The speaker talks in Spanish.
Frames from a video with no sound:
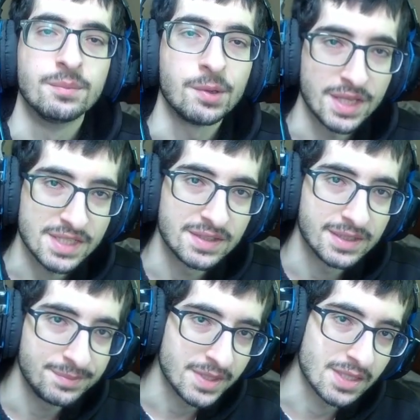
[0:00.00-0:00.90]
Muy buenas
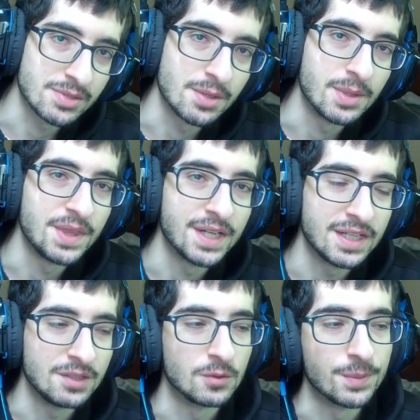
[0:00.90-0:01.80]
gente, estamos de vuelta
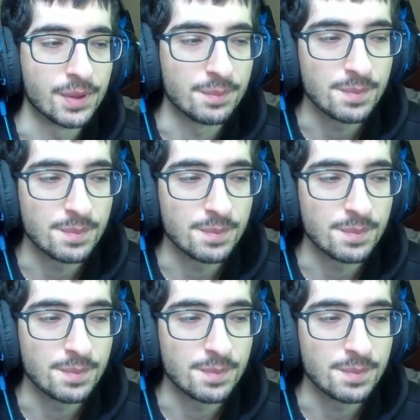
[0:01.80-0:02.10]
en un nuevo